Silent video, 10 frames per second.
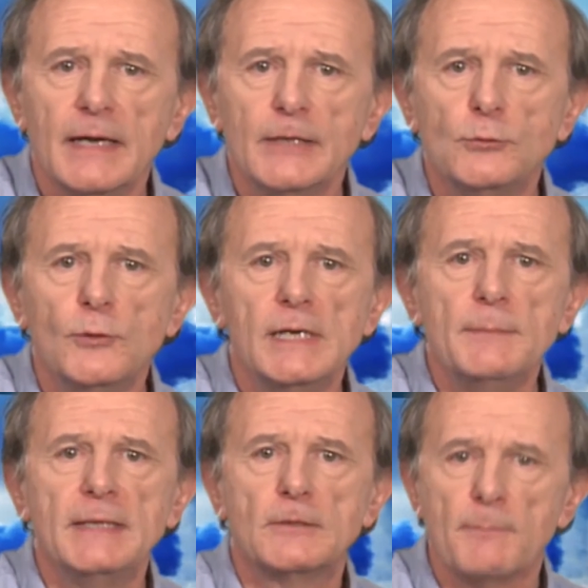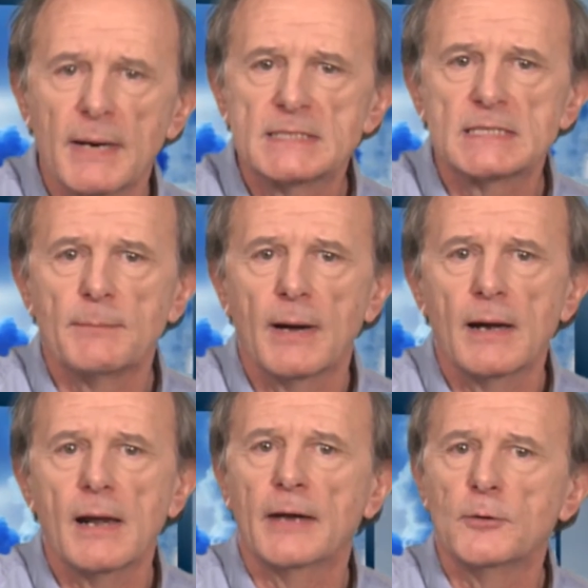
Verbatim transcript: est une limite maximale à